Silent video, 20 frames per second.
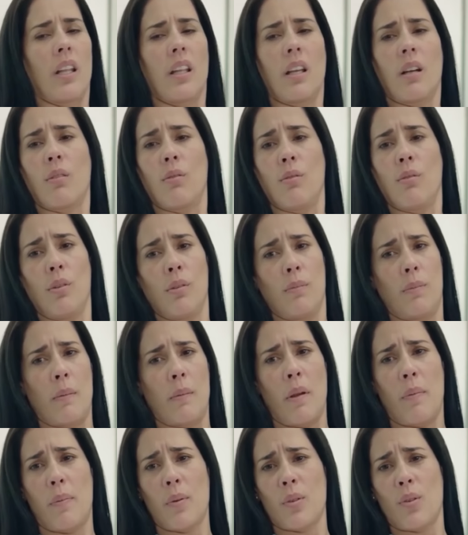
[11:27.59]
Disculpe,
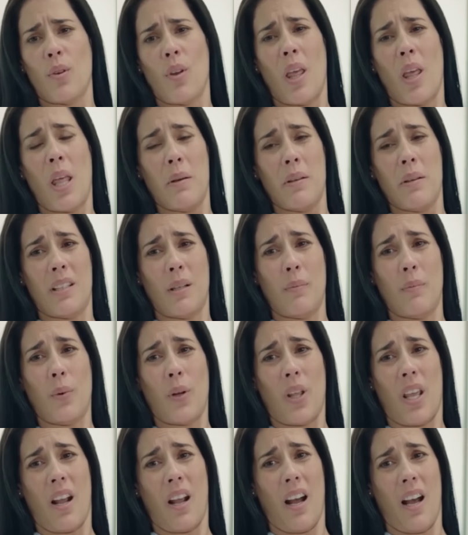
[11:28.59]
mi esposo ya debe estar por
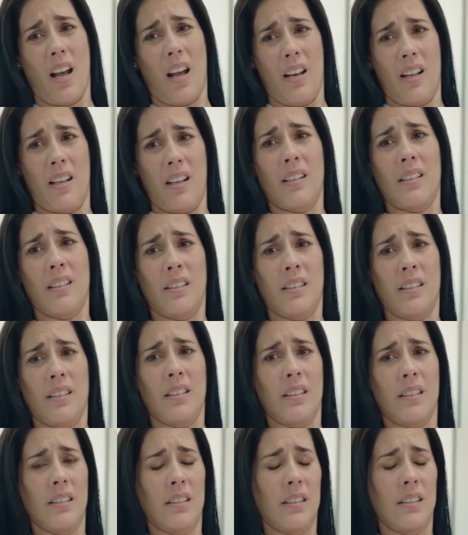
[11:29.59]
llegar.
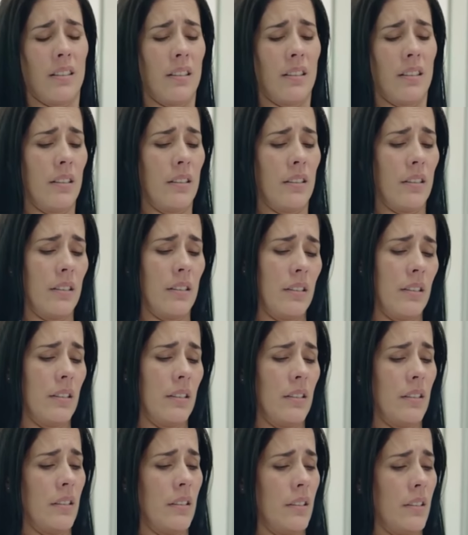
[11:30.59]
Tranquila, no te preocupes,